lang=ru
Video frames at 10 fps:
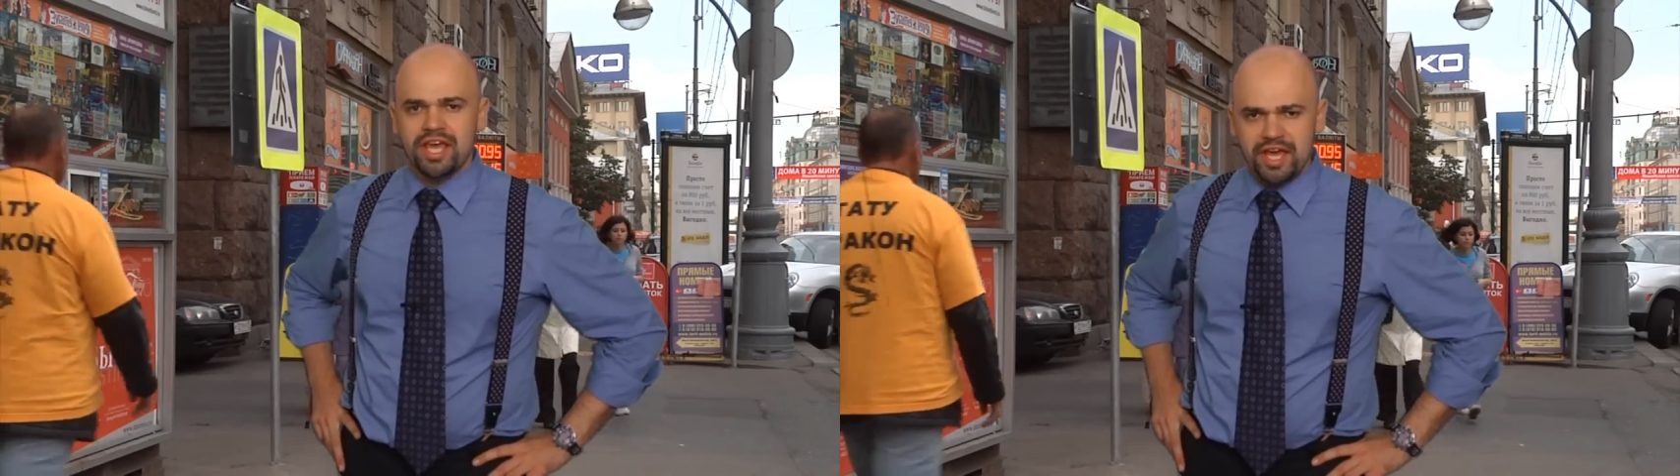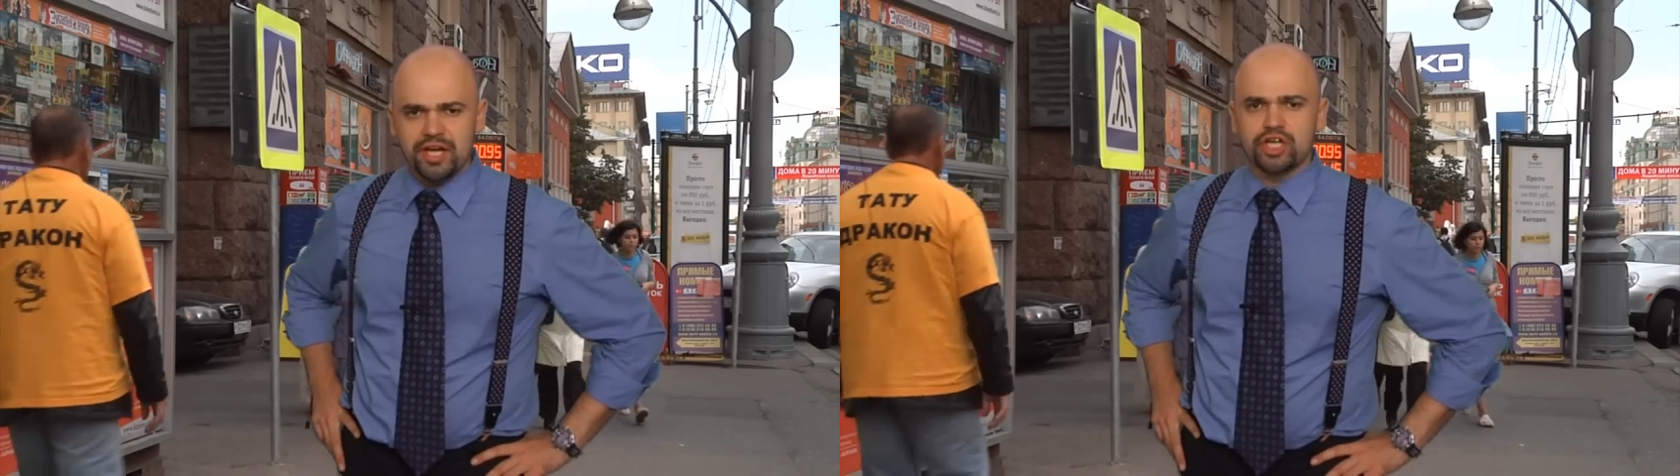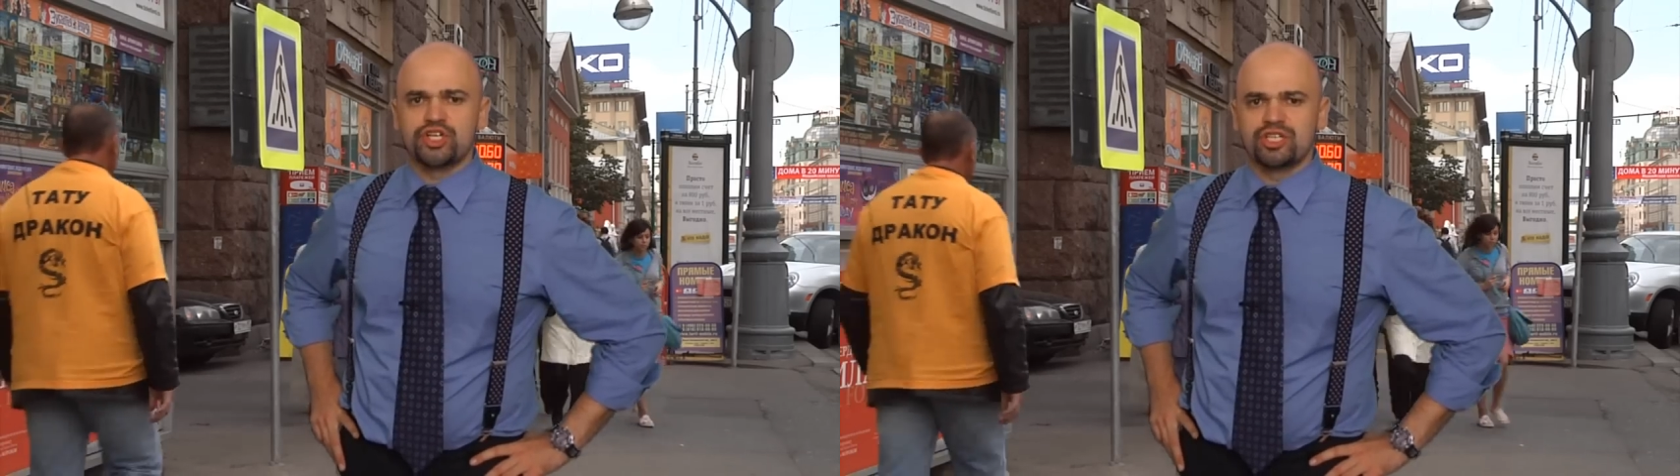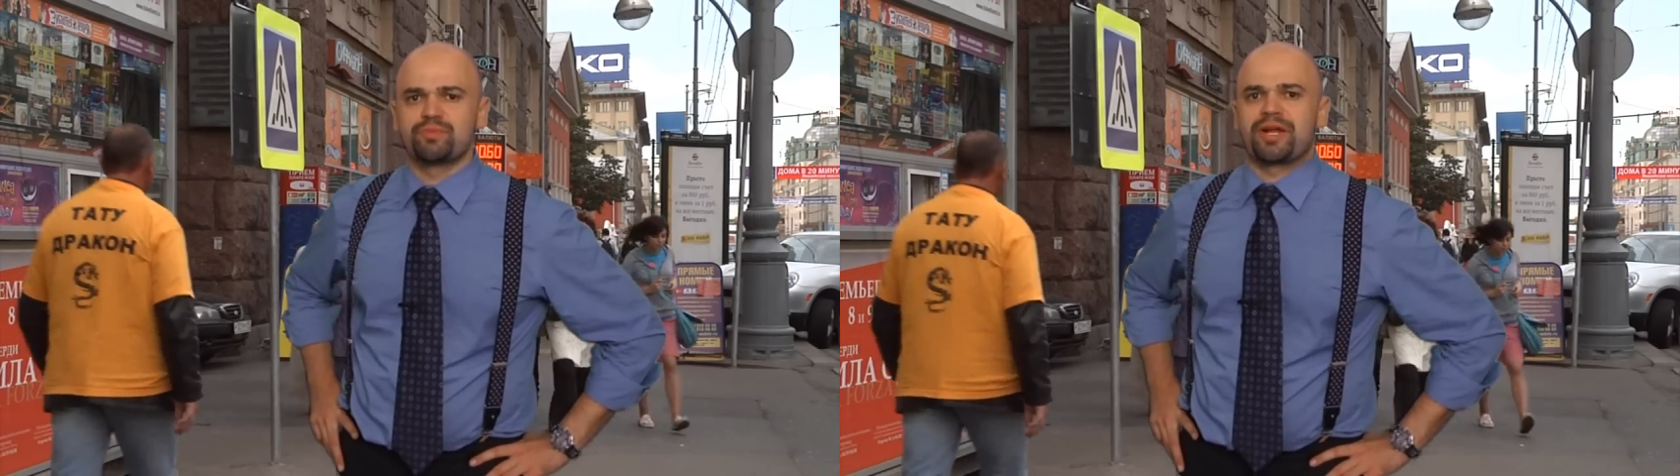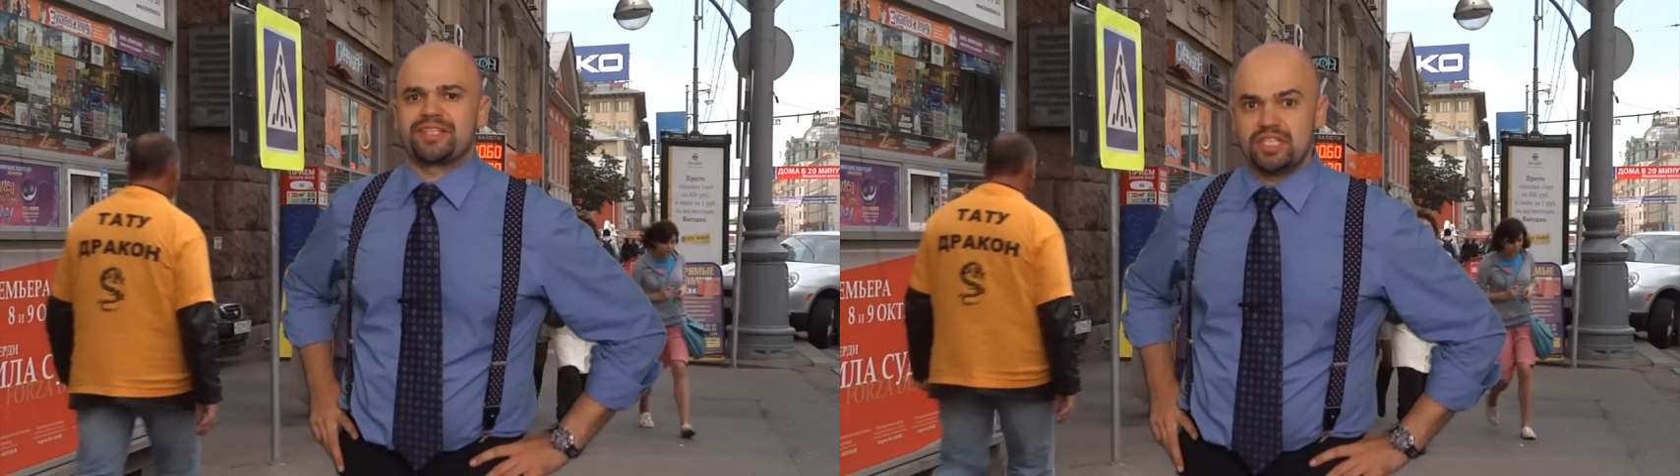и решил
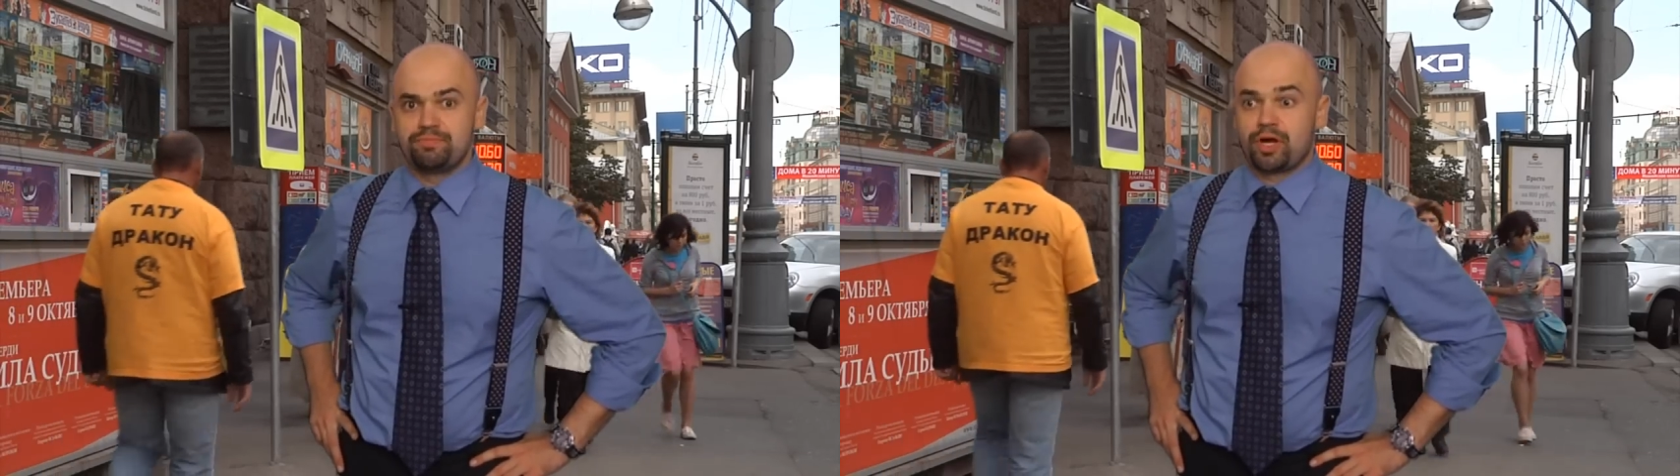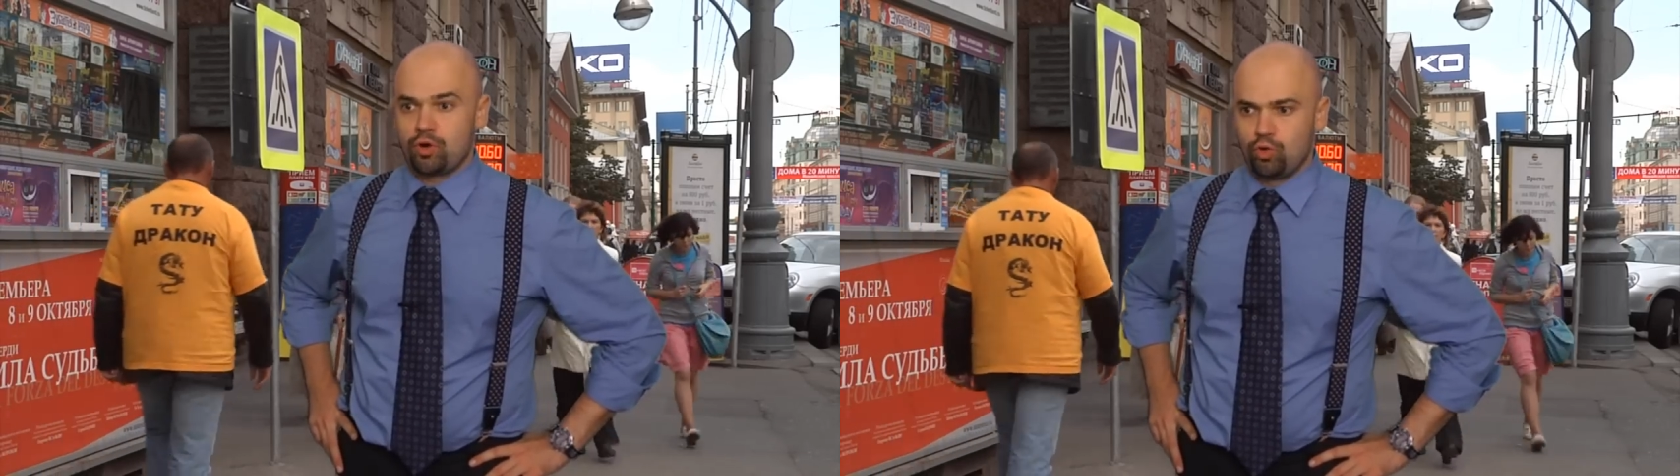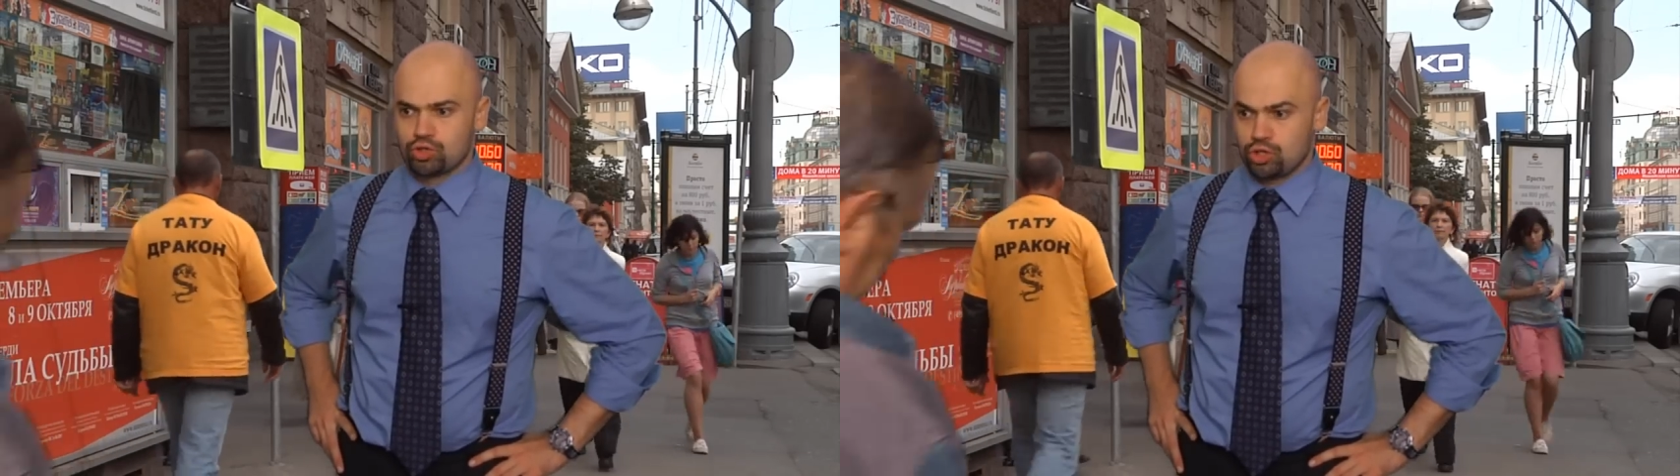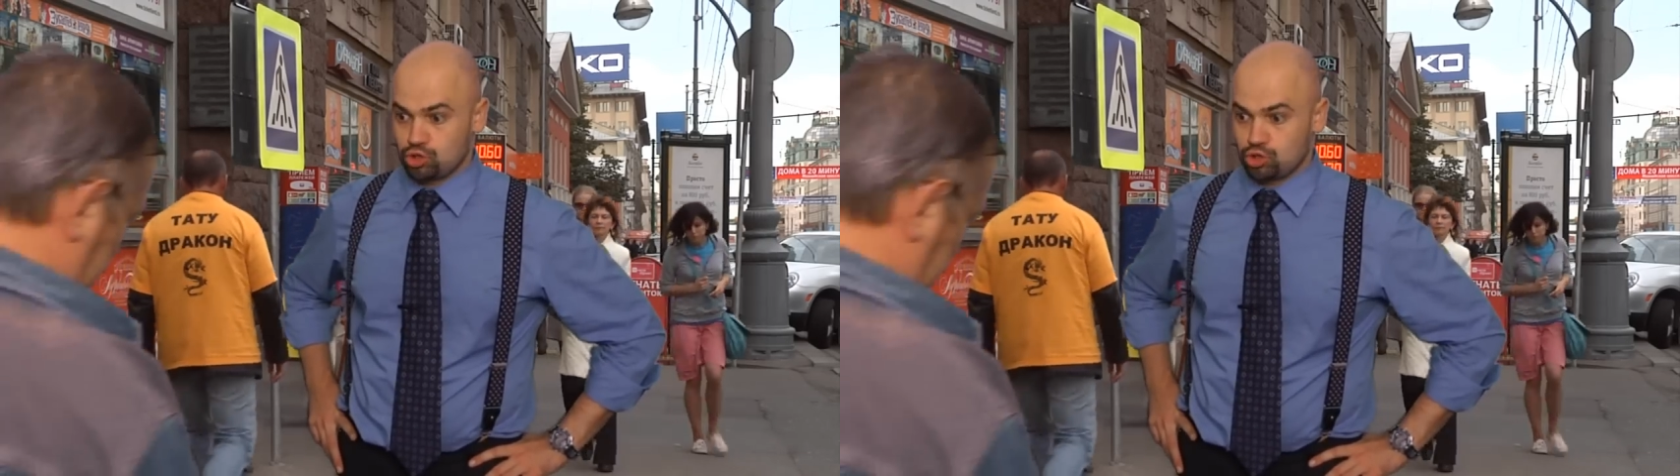спросить прохожих,